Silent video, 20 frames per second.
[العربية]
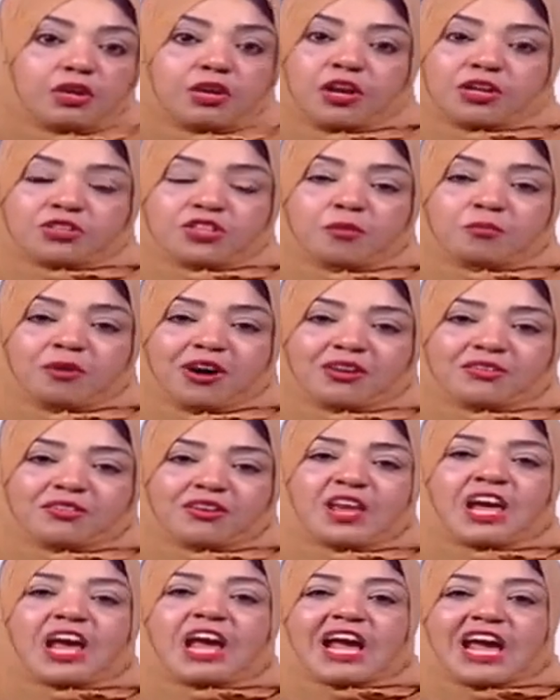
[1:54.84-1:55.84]
لا طبعا
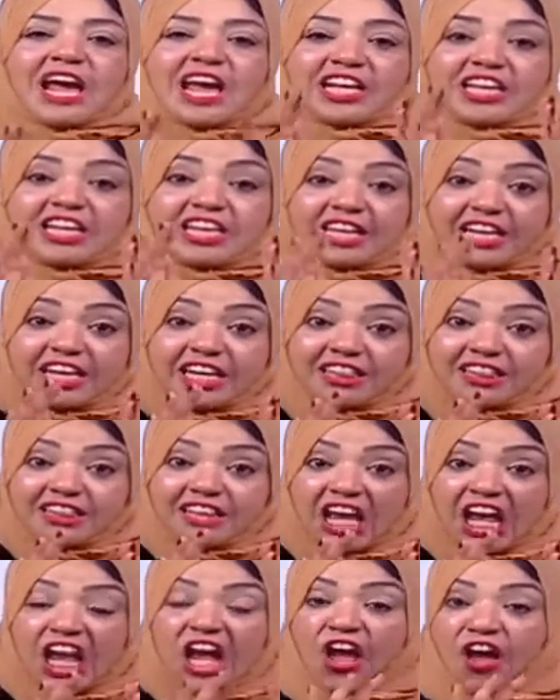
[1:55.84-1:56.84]
اكيد
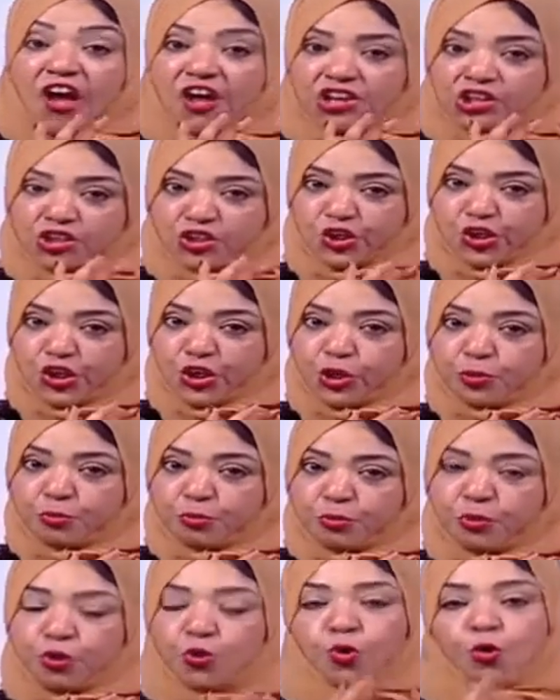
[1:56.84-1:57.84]
هنجيب
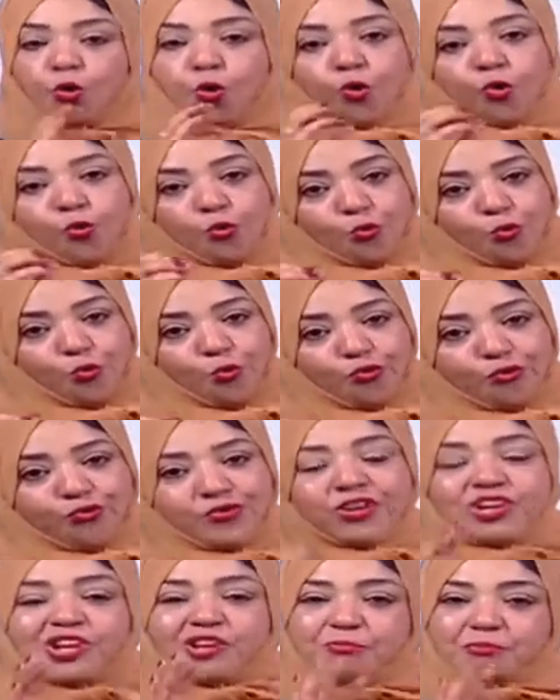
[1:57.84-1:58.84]
حروف
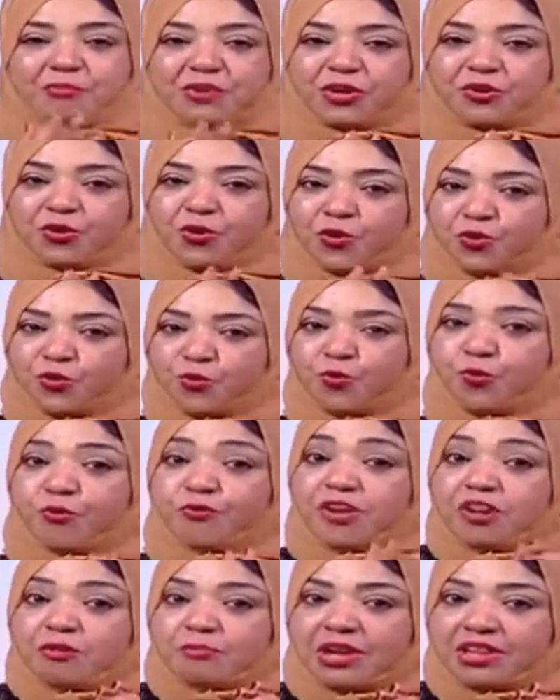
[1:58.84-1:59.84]
من حروف
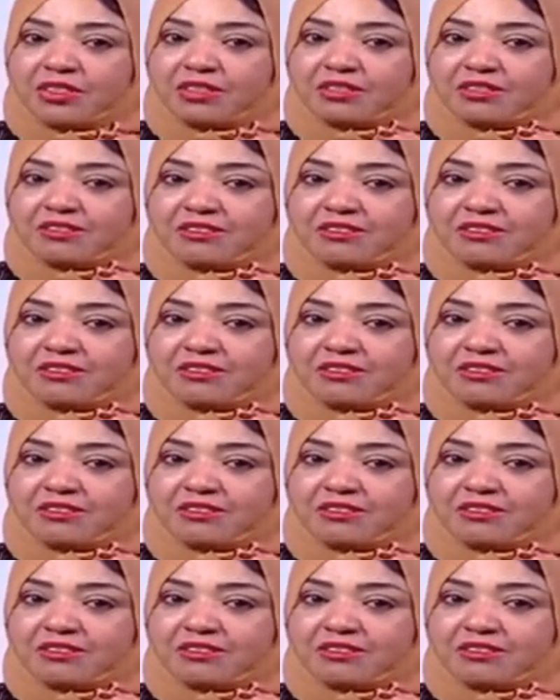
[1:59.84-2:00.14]
المد